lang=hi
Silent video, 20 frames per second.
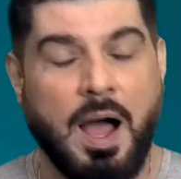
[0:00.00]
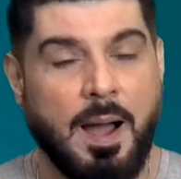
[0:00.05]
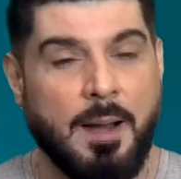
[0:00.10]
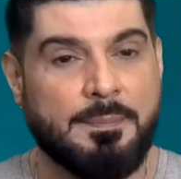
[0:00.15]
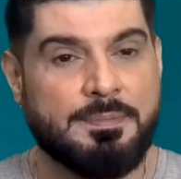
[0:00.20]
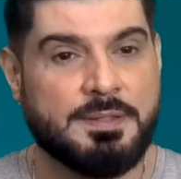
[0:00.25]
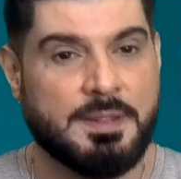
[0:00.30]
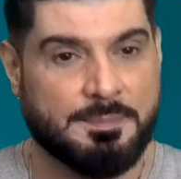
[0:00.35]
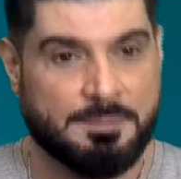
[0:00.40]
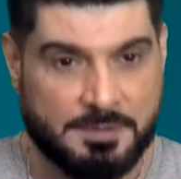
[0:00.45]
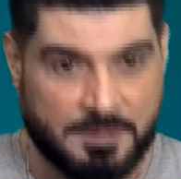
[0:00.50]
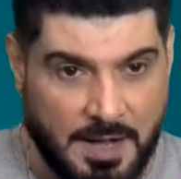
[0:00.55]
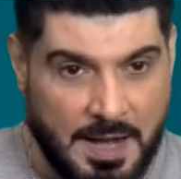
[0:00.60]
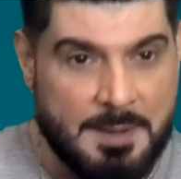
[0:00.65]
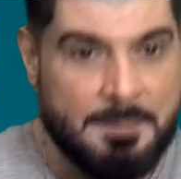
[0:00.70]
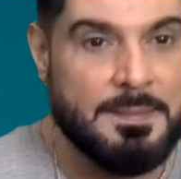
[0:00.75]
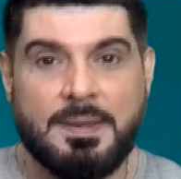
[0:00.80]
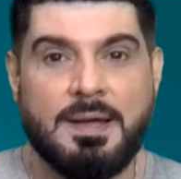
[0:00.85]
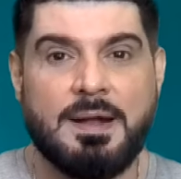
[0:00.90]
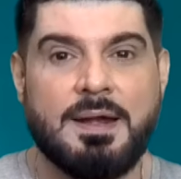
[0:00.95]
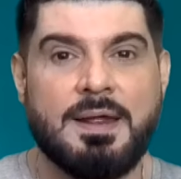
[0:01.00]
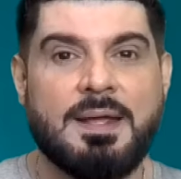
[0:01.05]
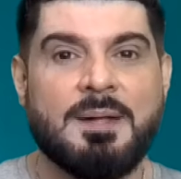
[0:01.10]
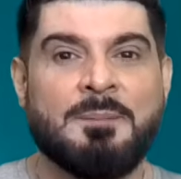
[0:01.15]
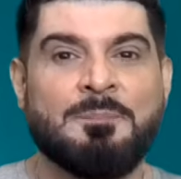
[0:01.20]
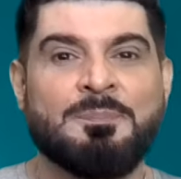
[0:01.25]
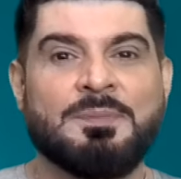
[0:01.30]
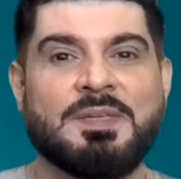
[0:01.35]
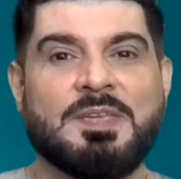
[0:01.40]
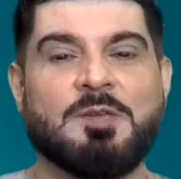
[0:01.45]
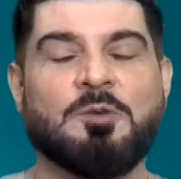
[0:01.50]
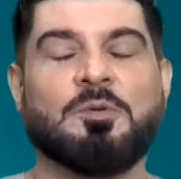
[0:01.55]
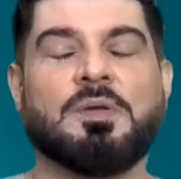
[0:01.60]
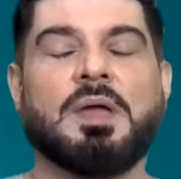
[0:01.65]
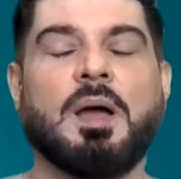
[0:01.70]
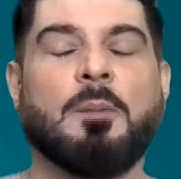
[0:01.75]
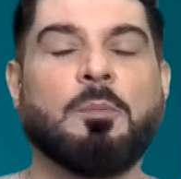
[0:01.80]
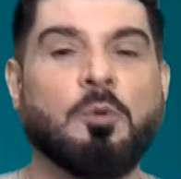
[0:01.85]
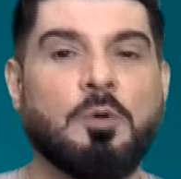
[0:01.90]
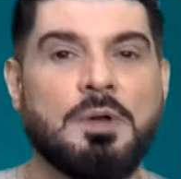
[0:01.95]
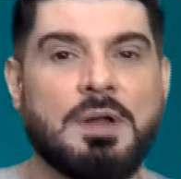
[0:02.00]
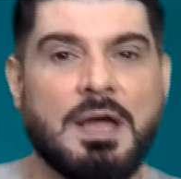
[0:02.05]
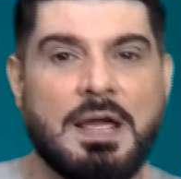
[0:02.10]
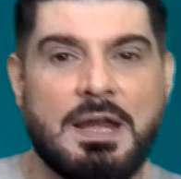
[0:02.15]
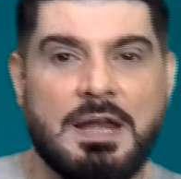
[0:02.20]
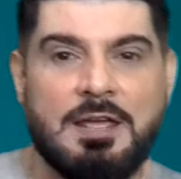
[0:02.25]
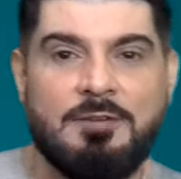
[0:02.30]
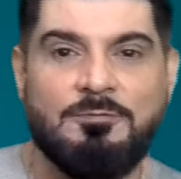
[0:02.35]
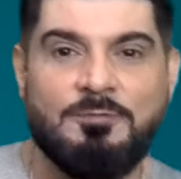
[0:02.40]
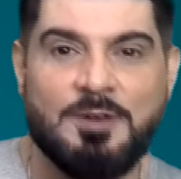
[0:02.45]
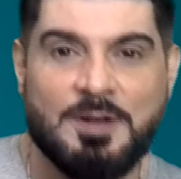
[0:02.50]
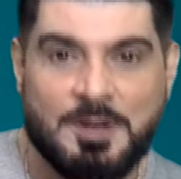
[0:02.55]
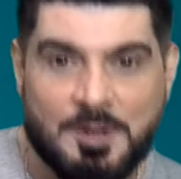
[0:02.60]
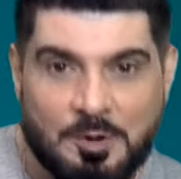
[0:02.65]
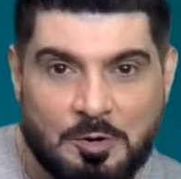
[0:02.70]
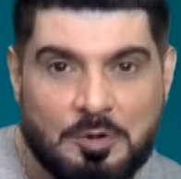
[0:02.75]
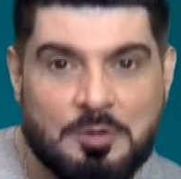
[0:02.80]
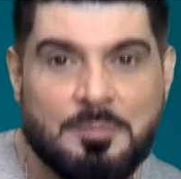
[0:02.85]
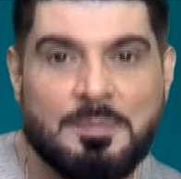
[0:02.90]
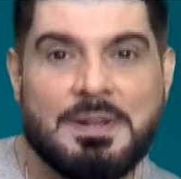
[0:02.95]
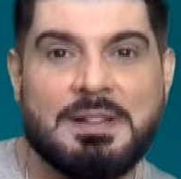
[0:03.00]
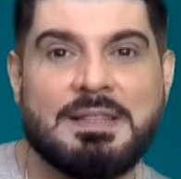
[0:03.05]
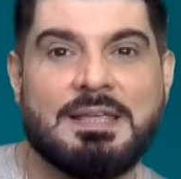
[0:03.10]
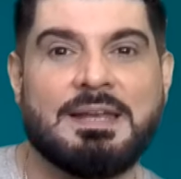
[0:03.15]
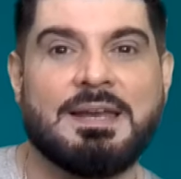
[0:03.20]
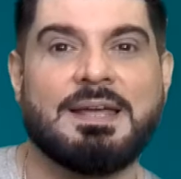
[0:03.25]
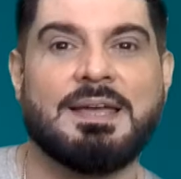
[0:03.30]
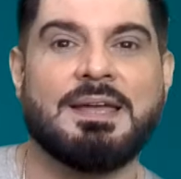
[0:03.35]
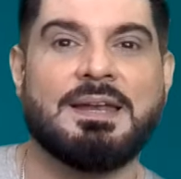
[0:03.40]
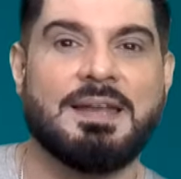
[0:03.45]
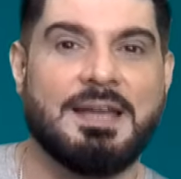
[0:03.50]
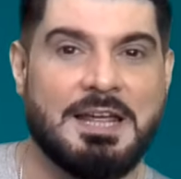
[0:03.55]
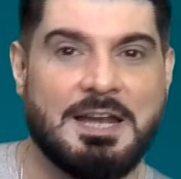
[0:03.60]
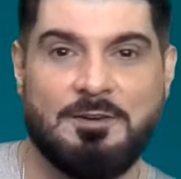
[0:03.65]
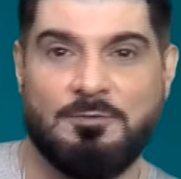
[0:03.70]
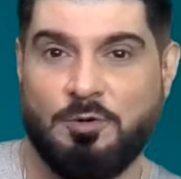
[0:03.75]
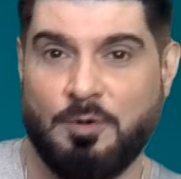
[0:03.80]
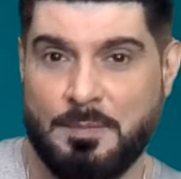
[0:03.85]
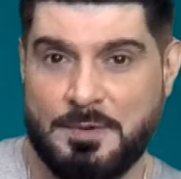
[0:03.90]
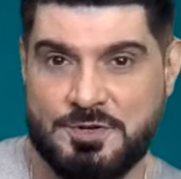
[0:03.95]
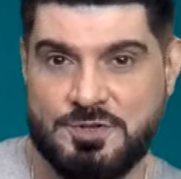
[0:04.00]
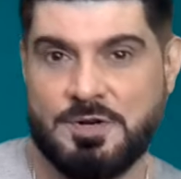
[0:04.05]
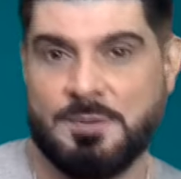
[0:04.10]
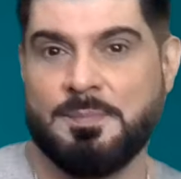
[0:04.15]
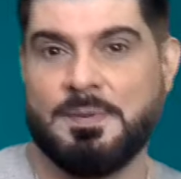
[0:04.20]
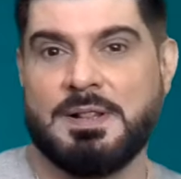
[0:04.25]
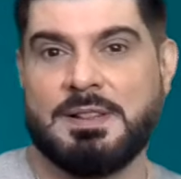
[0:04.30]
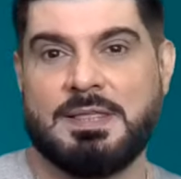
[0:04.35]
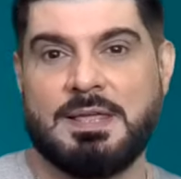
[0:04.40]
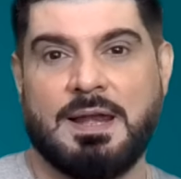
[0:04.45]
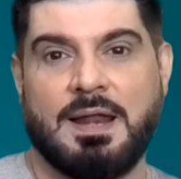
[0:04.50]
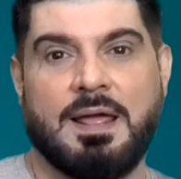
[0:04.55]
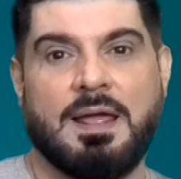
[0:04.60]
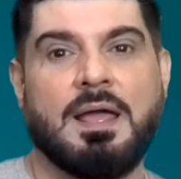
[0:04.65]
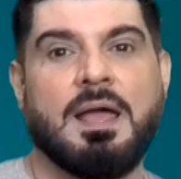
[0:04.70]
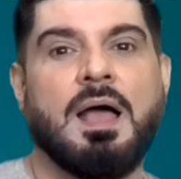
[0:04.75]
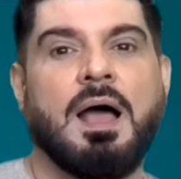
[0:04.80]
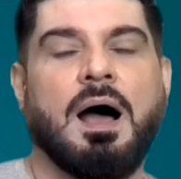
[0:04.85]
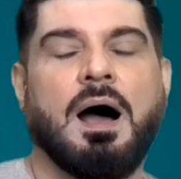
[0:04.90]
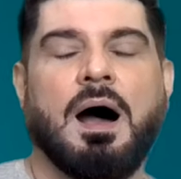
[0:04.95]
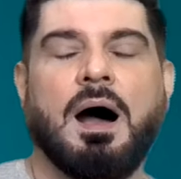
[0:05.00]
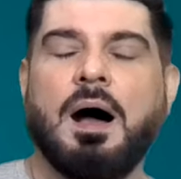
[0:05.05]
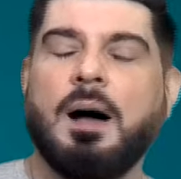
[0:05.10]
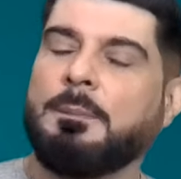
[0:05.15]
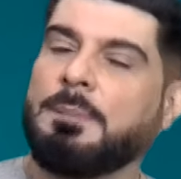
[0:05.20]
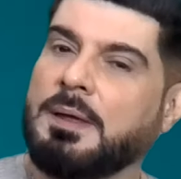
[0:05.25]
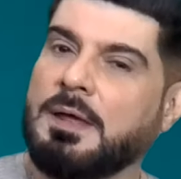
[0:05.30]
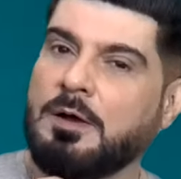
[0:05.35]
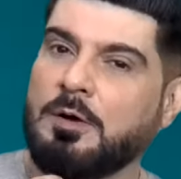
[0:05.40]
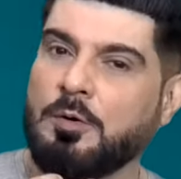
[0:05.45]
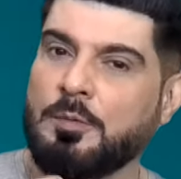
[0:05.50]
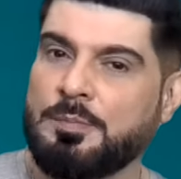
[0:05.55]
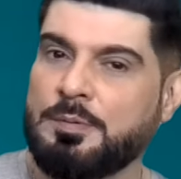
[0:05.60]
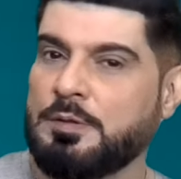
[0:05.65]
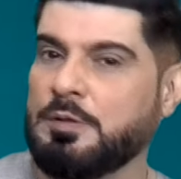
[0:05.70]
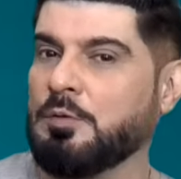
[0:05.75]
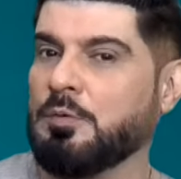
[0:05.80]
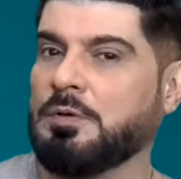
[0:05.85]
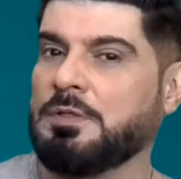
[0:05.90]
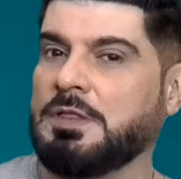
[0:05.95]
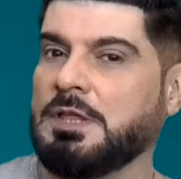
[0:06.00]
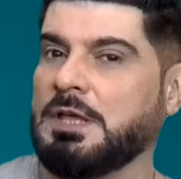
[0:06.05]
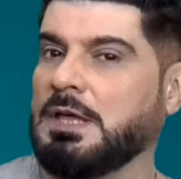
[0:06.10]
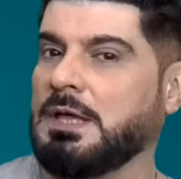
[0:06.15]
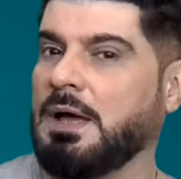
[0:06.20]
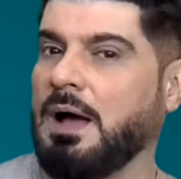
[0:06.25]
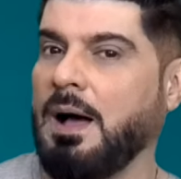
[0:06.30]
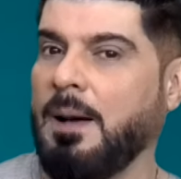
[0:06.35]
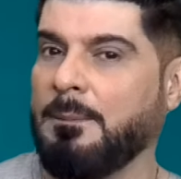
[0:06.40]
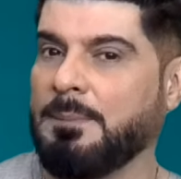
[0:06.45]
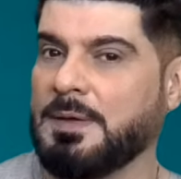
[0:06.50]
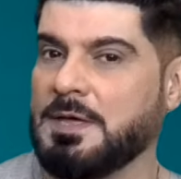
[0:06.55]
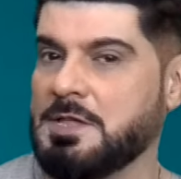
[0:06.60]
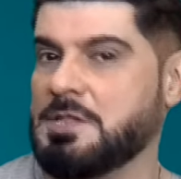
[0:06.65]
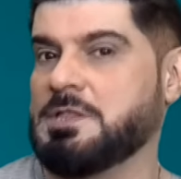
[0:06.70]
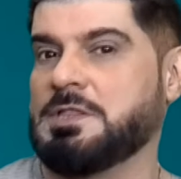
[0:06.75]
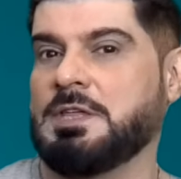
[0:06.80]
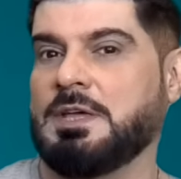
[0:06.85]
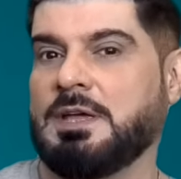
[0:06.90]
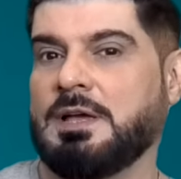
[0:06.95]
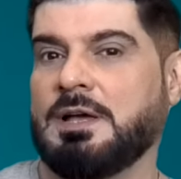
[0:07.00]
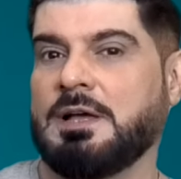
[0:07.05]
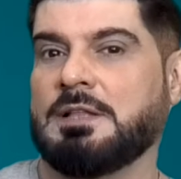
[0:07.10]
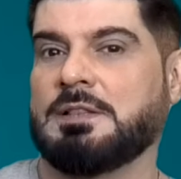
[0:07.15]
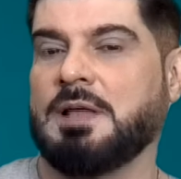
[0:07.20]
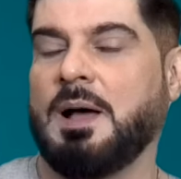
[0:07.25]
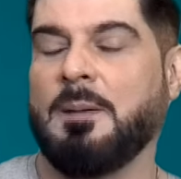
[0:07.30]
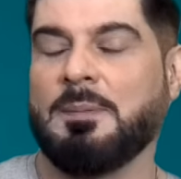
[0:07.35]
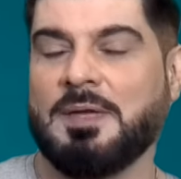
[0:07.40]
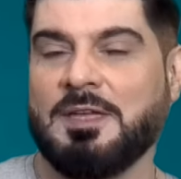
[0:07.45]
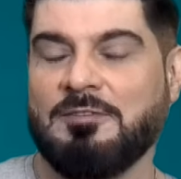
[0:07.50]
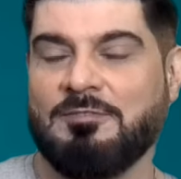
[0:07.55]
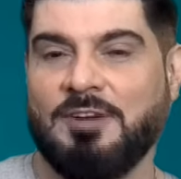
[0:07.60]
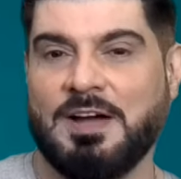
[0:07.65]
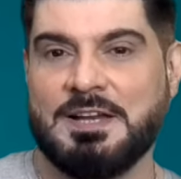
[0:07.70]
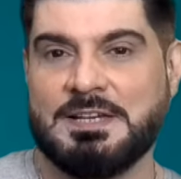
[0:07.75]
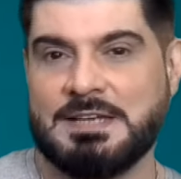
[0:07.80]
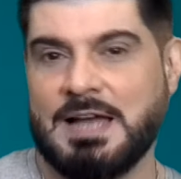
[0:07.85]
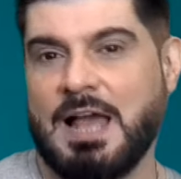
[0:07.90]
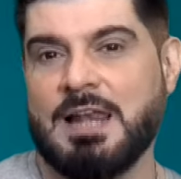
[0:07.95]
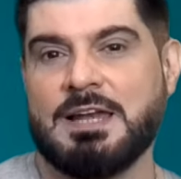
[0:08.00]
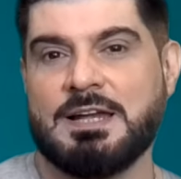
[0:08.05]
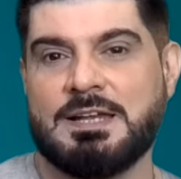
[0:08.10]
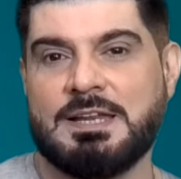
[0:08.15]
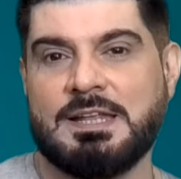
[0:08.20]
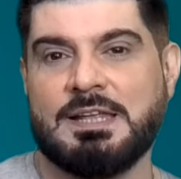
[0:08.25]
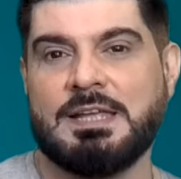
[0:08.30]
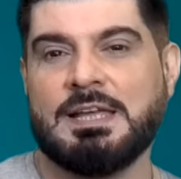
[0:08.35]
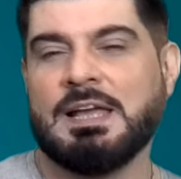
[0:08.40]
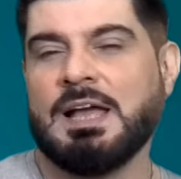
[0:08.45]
आप सब्सक्राइब करें क्योंकि आपको नई नई वीडियोस मिलती रहे नई इन्फॉर्मेशन मिलती रहे आपकी खूबसूरती आपकी सेहत आपकी वाइटैलिटी